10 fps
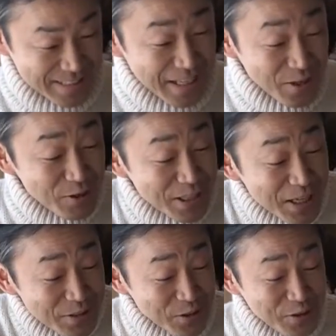じゃよっ
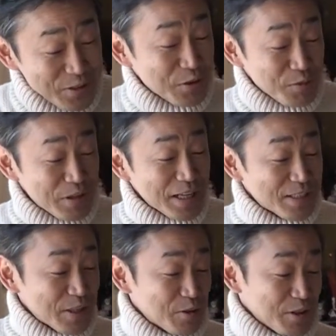ちゃんのふわとろ
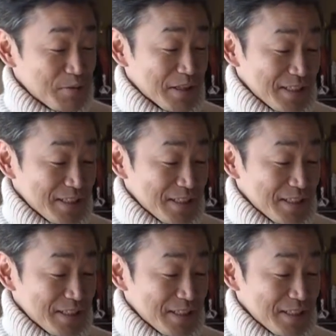オムライスセットにしま